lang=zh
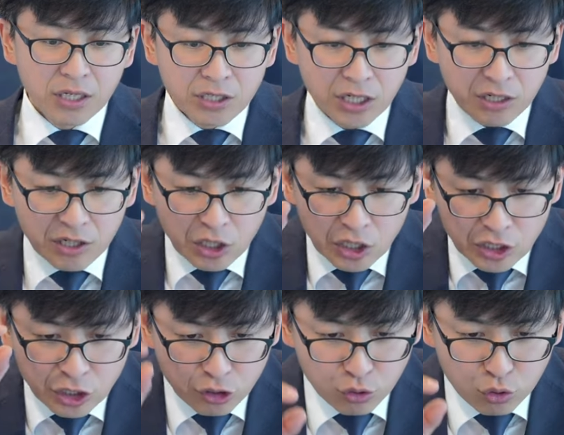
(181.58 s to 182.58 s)
那
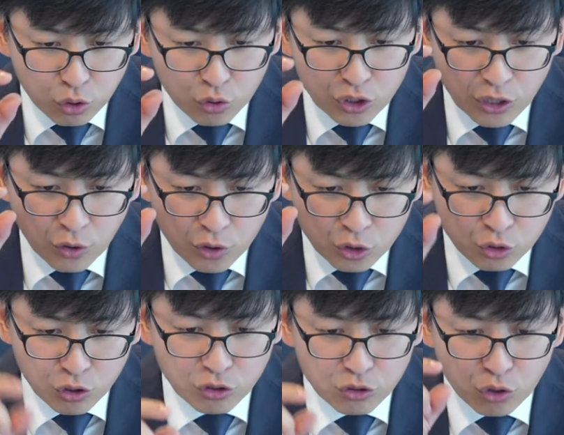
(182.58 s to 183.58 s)
基督徒的
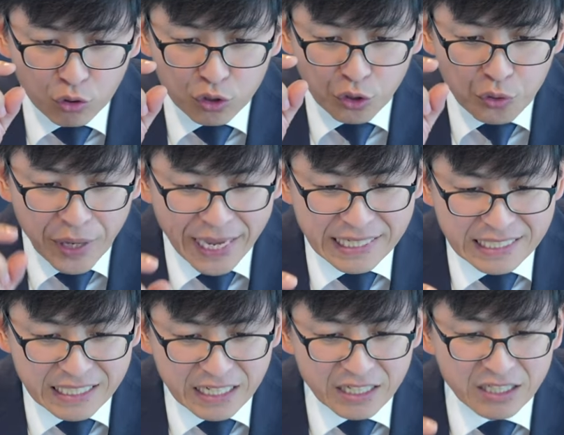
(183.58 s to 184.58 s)
顺从的原
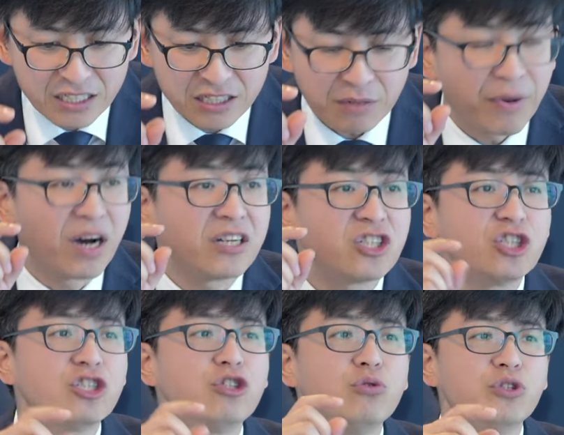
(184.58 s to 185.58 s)
则是什么？是
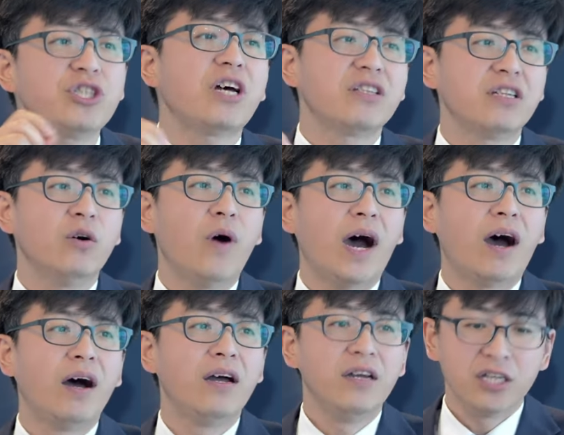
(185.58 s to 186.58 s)
基于上帝的话。
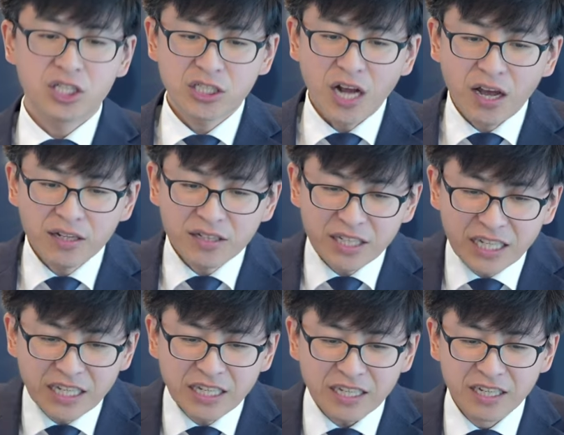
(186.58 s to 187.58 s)
上
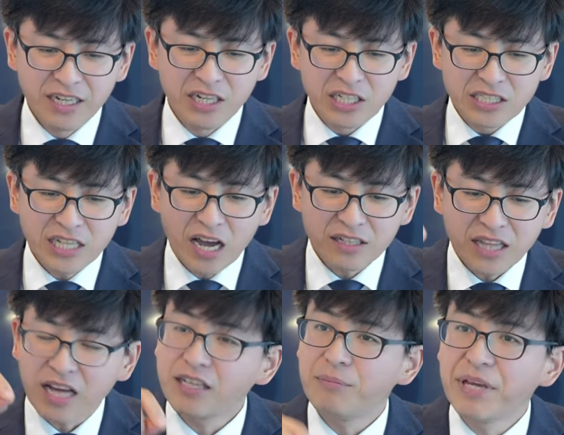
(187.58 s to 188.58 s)
帝将
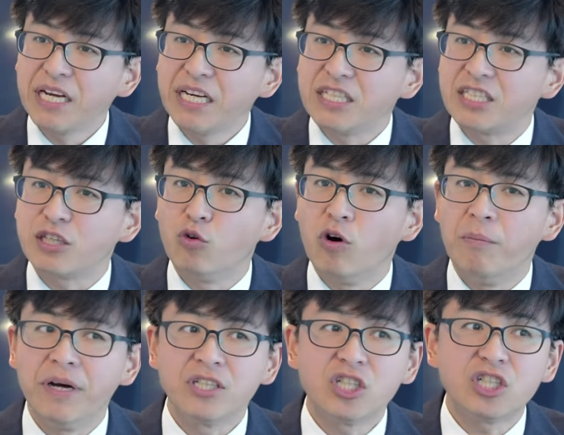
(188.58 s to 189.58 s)
他的命令赐给我
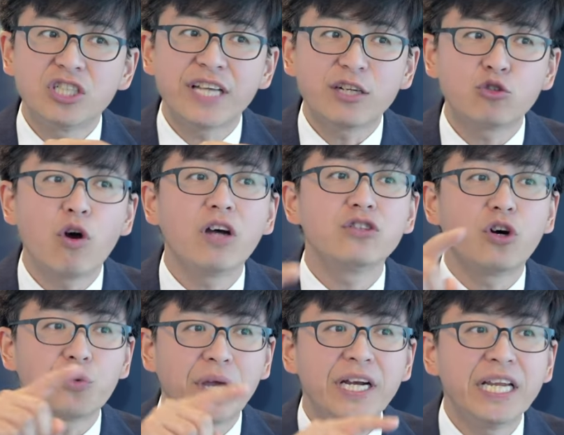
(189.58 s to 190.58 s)
们，这是在创
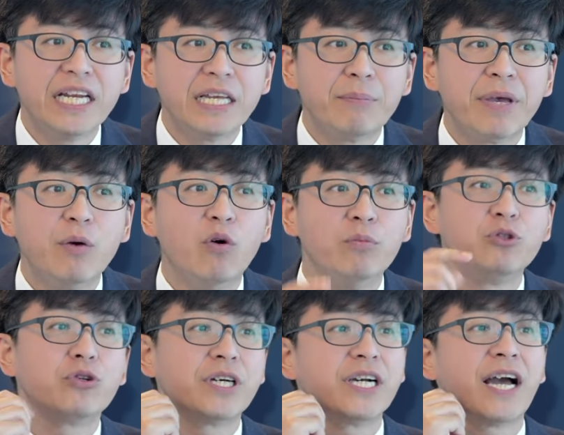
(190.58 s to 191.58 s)
造原理里面，我们
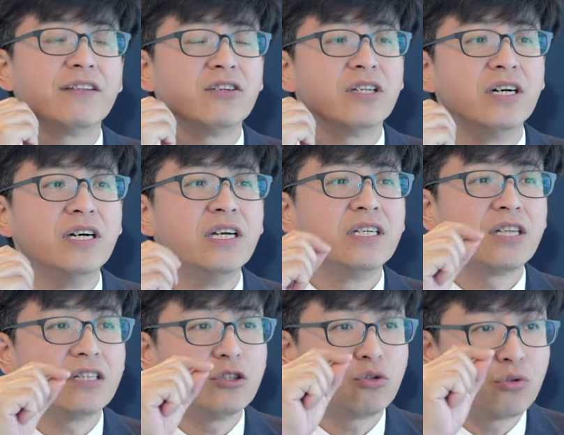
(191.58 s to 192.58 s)
就可以看到了。
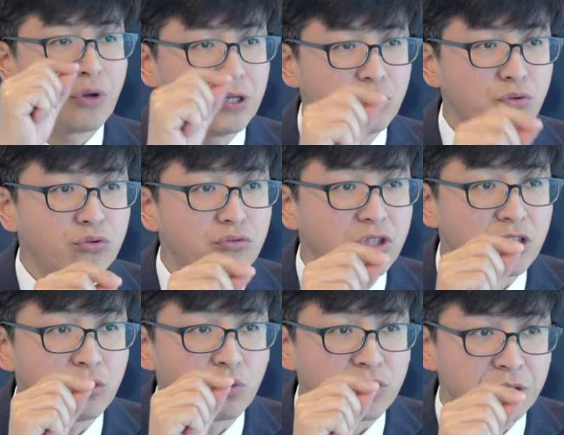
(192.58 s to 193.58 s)
上帝说：“园中树
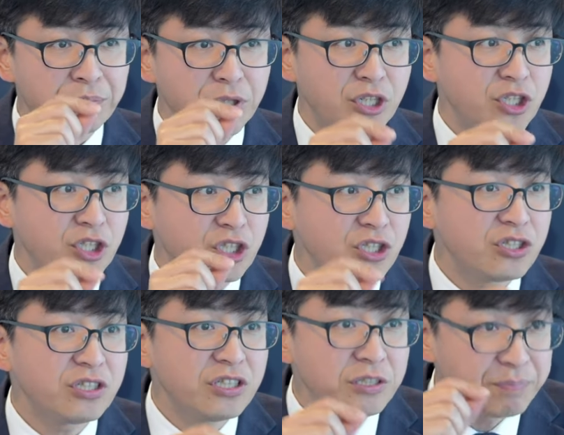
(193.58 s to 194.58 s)
上的果子不可吃，
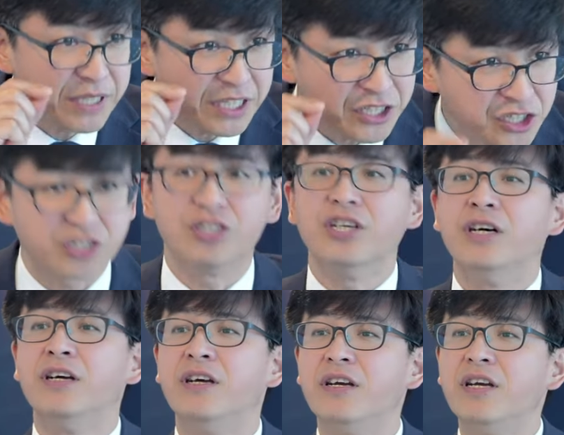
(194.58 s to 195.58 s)
的日子必定
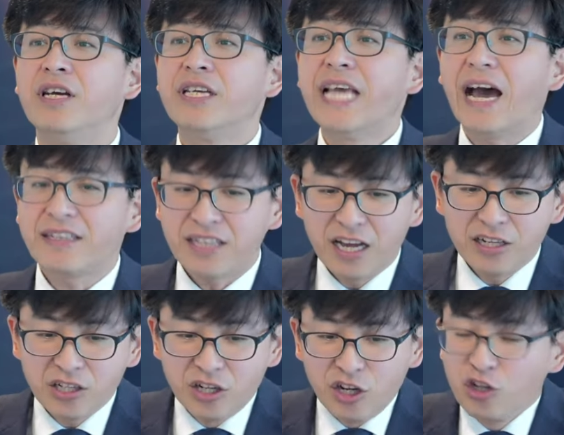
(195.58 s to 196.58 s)
死。”亚
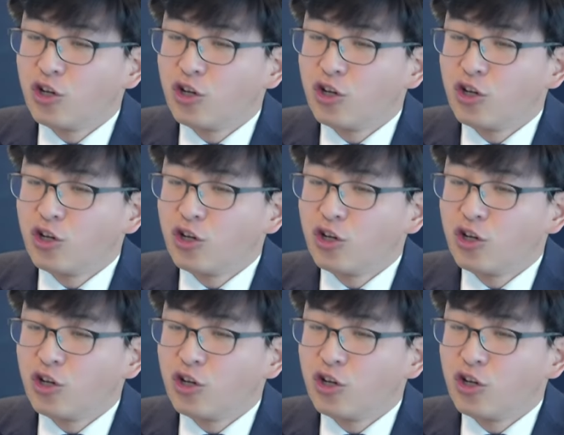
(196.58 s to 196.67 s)
当